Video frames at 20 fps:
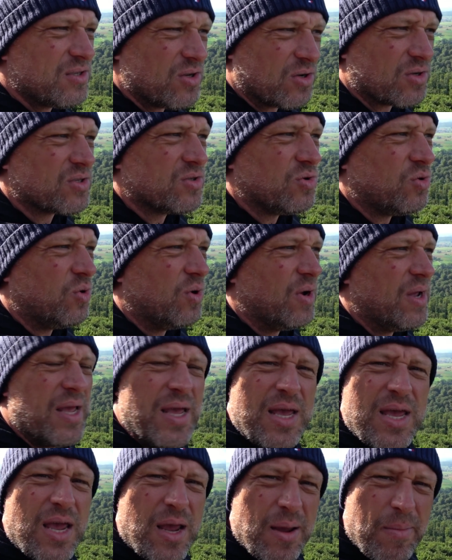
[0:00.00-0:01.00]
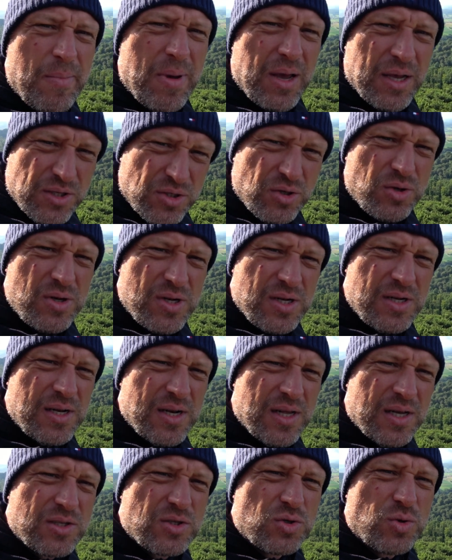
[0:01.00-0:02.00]
noch so im
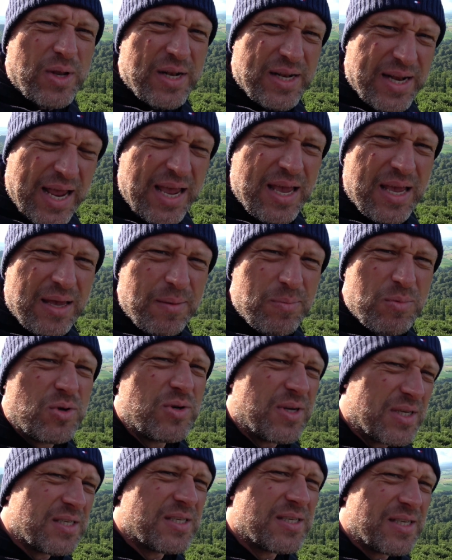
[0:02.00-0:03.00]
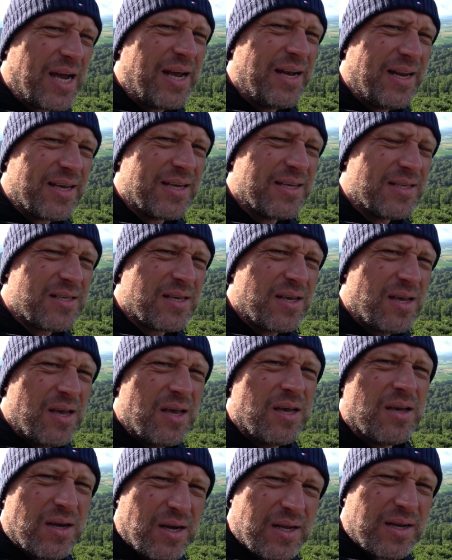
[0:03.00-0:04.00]
Sündel zu entdecken gibt, und das ist einiges,
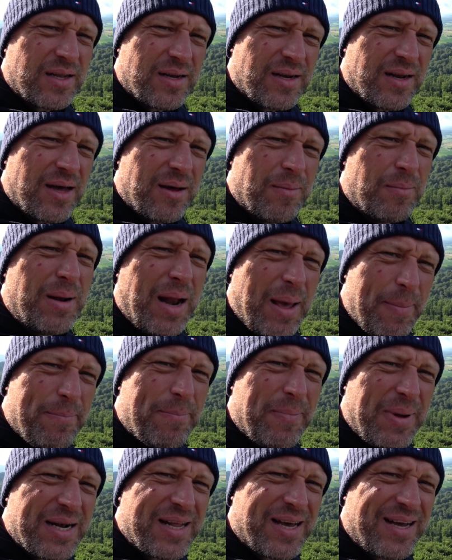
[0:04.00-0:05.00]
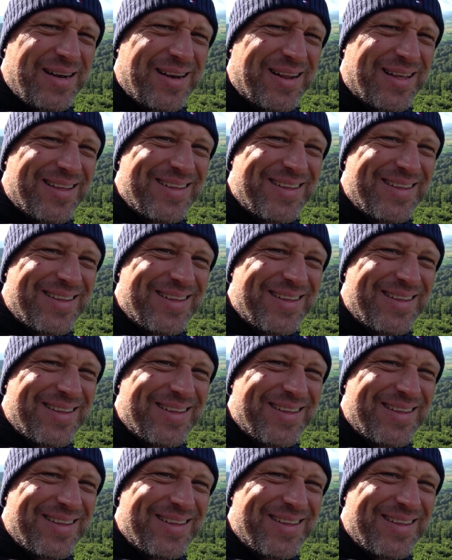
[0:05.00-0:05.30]
ja, dann bleibt mal dran.